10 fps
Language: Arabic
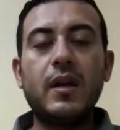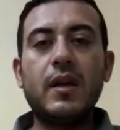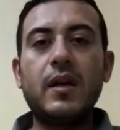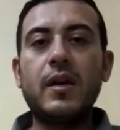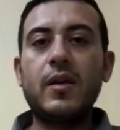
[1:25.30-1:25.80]

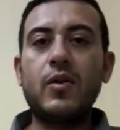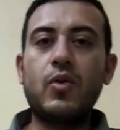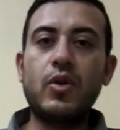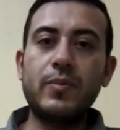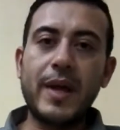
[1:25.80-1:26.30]
آه،
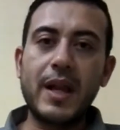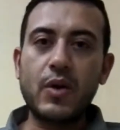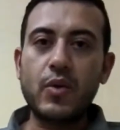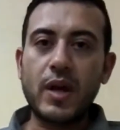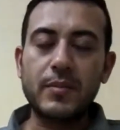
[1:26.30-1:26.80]
خد
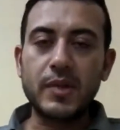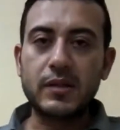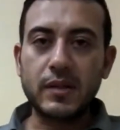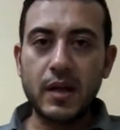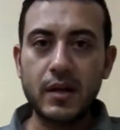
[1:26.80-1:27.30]
بالك واحنا
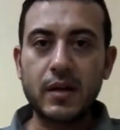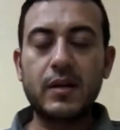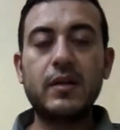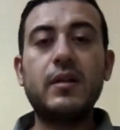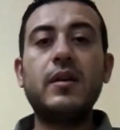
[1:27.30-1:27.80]

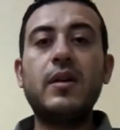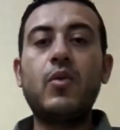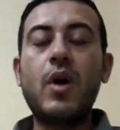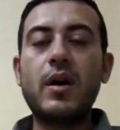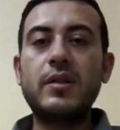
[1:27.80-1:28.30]
بنختار
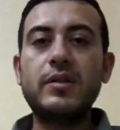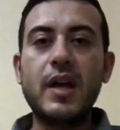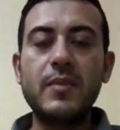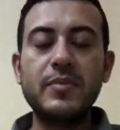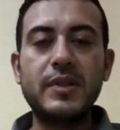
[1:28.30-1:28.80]
واقي
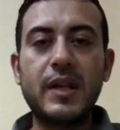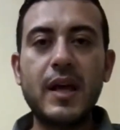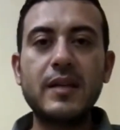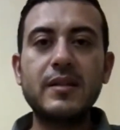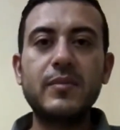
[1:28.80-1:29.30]
الشمس
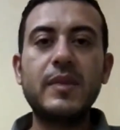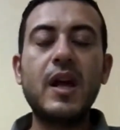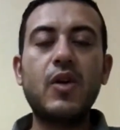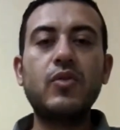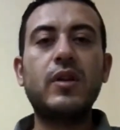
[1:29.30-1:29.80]
لازم
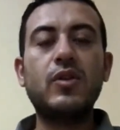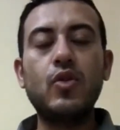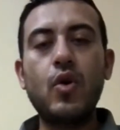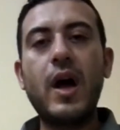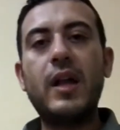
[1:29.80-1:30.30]
ناخد
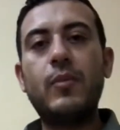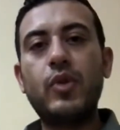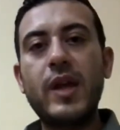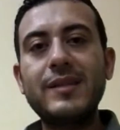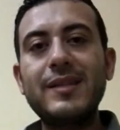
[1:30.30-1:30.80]
النوع
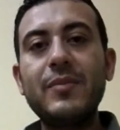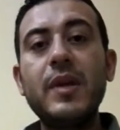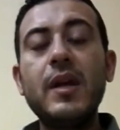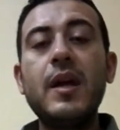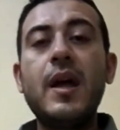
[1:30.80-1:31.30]
المناسب
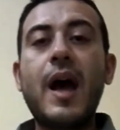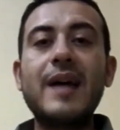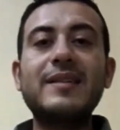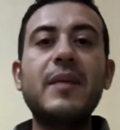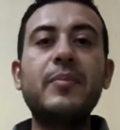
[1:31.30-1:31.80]

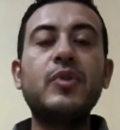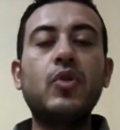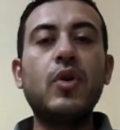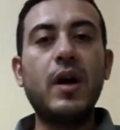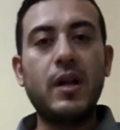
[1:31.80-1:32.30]
حسب
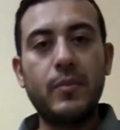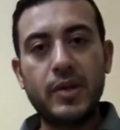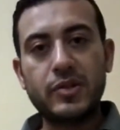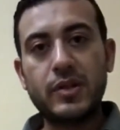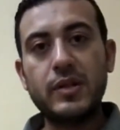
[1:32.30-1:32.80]
نوع
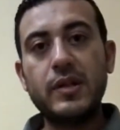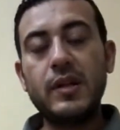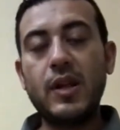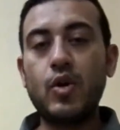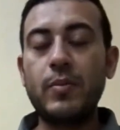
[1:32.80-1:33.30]
البشرة
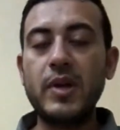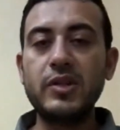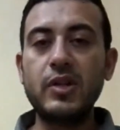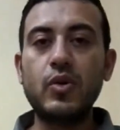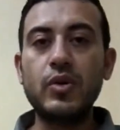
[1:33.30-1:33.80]
لو
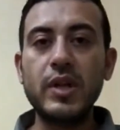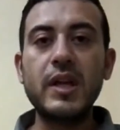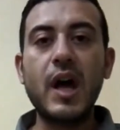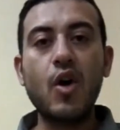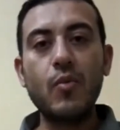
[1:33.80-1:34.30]
البشرة
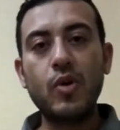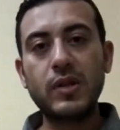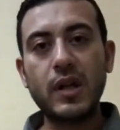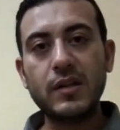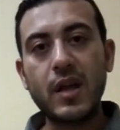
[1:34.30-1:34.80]
دهنية أو
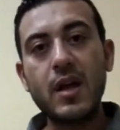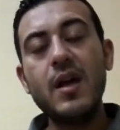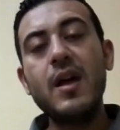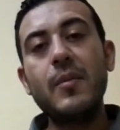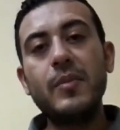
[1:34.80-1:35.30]
مختلطة
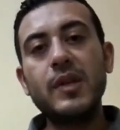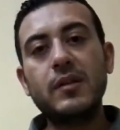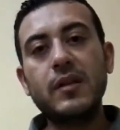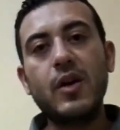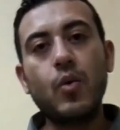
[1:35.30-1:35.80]

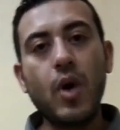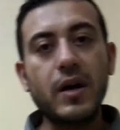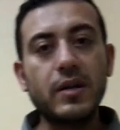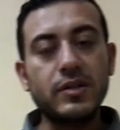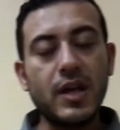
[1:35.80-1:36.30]
نختار
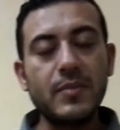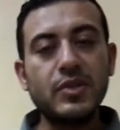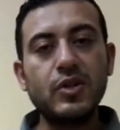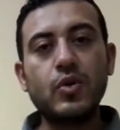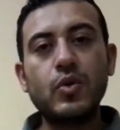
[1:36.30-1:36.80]
واقي
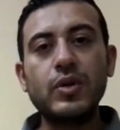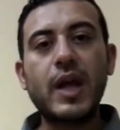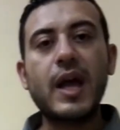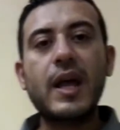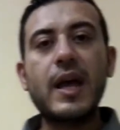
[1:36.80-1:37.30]
الشمس يكون
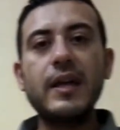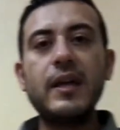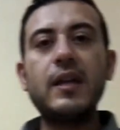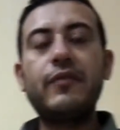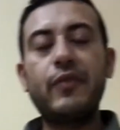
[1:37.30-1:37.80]
على
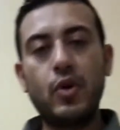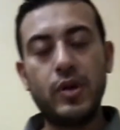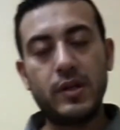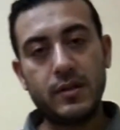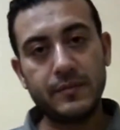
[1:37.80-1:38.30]
هيئة
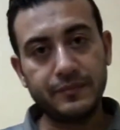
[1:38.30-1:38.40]
فلويد